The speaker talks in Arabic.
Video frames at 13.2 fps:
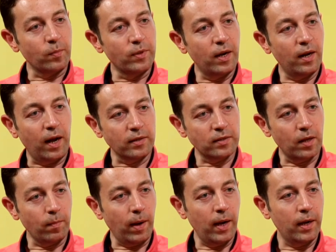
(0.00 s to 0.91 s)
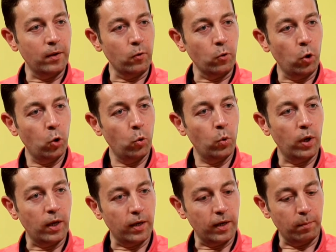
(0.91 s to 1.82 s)
طب ده اللي حصل معاه انه
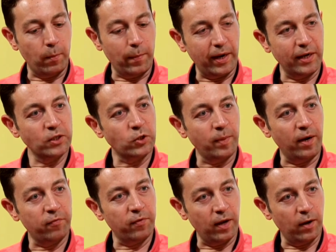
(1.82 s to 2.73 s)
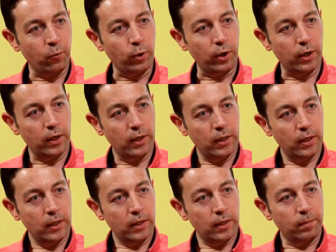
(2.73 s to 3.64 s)
هو لما ما كانش معاه في الاول
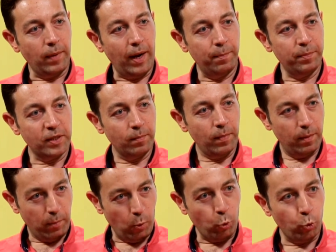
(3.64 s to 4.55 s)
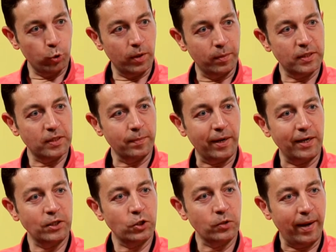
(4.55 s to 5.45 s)
محبه المال موجوده بس ما
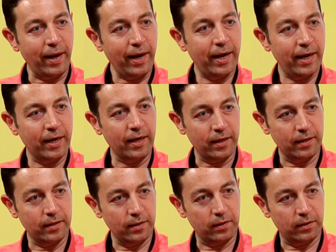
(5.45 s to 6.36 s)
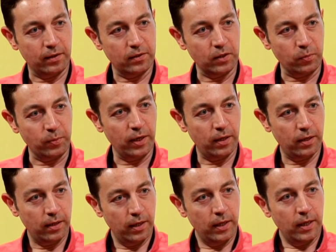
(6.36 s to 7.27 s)
كانش معاه حاجه يلتصق بيها
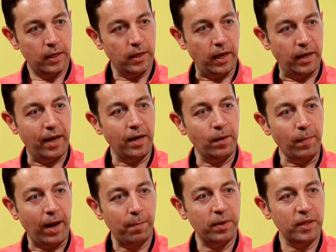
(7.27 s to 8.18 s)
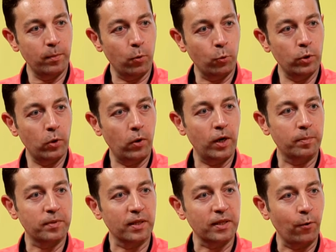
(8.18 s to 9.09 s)
يعني هل المحبه دي موجوده ولا
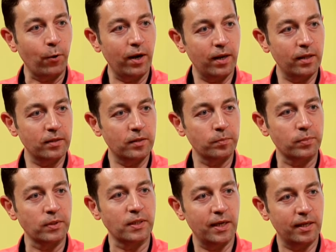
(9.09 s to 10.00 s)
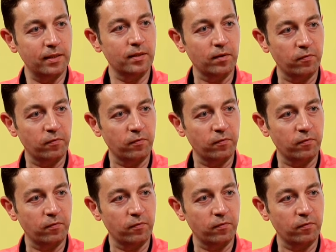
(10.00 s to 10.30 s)
بتتولد بزياده